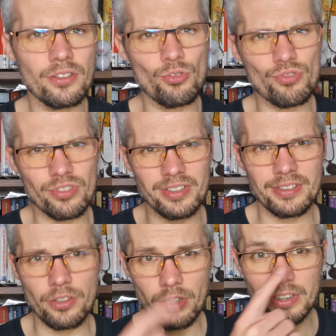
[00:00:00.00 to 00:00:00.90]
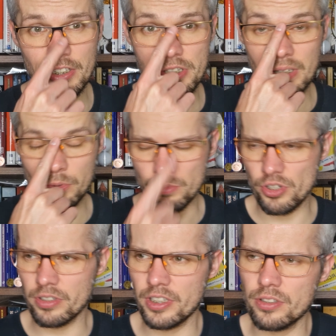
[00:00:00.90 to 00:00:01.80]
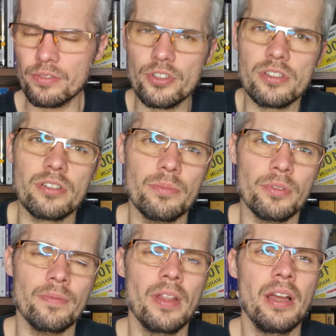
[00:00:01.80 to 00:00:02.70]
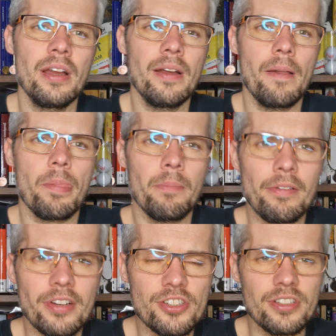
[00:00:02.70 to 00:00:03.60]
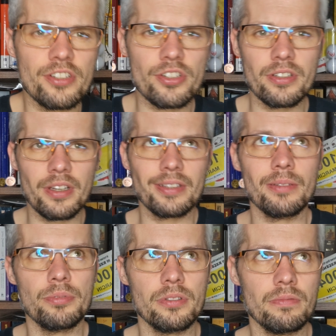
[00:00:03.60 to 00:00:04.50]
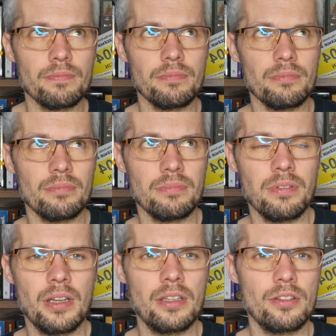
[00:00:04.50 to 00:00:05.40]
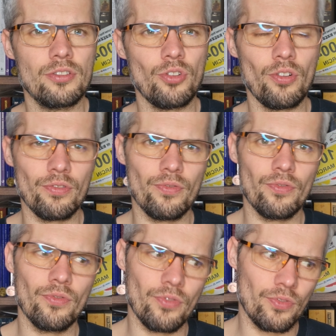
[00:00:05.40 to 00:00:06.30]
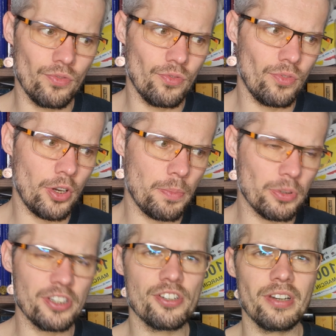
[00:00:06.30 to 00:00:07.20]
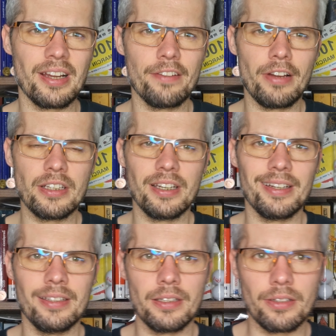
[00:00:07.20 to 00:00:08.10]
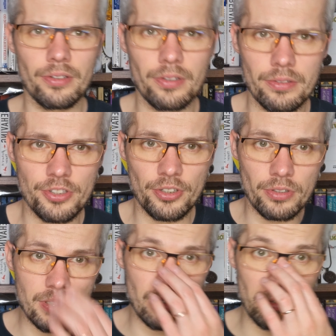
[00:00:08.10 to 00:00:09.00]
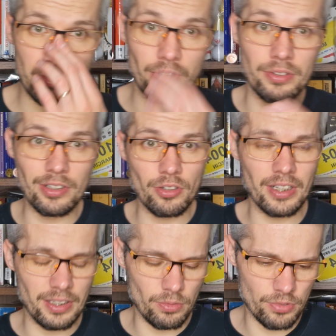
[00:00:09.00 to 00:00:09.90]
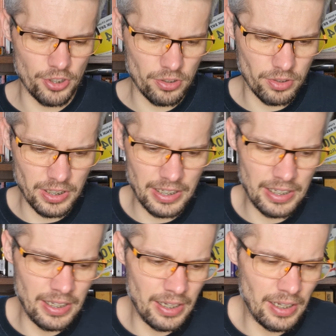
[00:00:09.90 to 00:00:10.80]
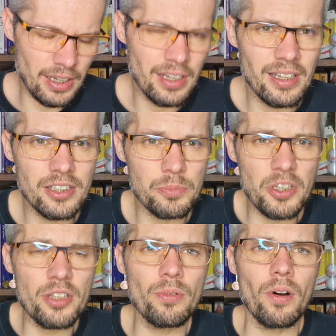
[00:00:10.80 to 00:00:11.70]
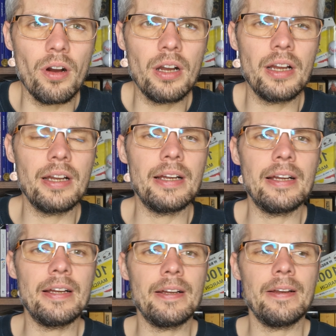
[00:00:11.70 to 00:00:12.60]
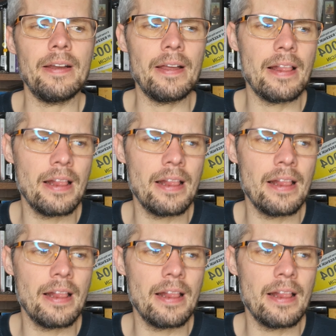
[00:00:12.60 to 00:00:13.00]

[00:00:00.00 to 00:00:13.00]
to już trochę tak się za mną ciągnie to wszystko, bo mam wrażenie, że jak gdyby mm, to moje podejście nagrywania i tego, czego chcę od, od tego kanału się trochę zmieniło. E,